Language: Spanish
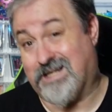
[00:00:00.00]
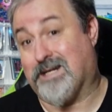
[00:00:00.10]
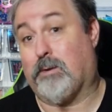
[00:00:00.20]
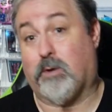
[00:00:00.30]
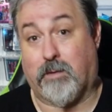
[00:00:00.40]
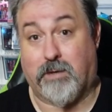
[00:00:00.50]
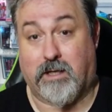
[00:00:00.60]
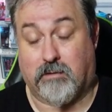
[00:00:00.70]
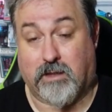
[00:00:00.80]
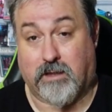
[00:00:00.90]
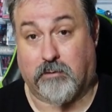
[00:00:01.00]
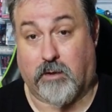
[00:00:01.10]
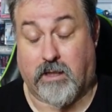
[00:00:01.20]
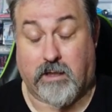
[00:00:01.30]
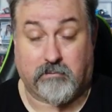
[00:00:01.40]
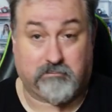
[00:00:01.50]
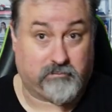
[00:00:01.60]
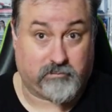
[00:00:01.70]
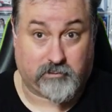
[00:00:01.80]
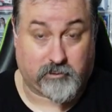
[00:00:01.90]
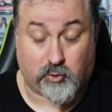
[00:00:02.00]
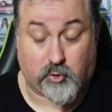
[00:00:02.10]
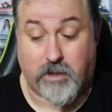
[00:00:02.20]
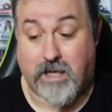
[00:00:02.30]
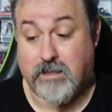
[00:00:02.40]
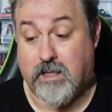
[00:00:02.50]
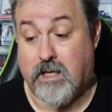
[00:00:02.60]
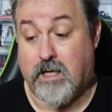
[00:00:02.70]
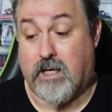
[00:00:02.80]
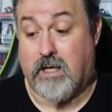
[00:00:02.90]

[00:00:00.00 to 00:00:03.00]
el sábado que viene, o sea, dentro de 8 días,